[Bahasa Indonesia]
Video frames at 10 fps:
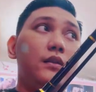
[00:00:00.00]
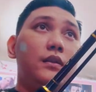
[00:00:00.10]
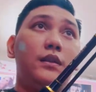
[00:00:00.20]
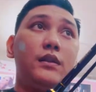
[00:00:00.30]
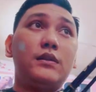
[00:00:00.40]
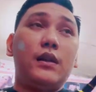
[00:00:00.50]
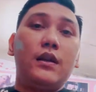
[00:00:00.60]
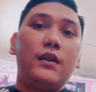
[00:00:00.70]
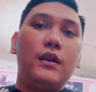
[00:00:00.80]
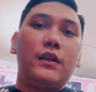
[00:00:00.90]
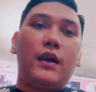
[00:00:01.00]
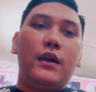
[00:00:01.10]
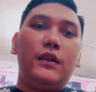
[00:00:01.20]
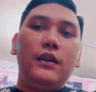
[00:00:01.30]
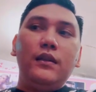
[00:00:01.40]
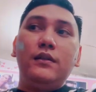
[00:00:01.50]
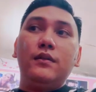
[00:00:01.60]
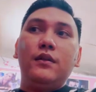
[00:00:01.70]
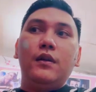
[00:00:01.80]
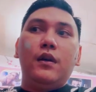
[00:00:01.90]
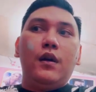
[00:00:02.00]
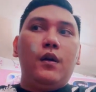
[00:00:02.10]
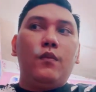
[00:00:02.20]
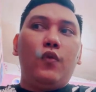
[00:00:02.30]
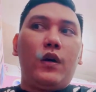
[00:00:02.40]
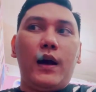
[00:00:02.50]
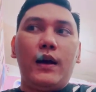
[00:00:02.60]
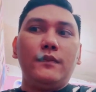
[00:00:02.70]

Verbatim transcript: ini kita ini buka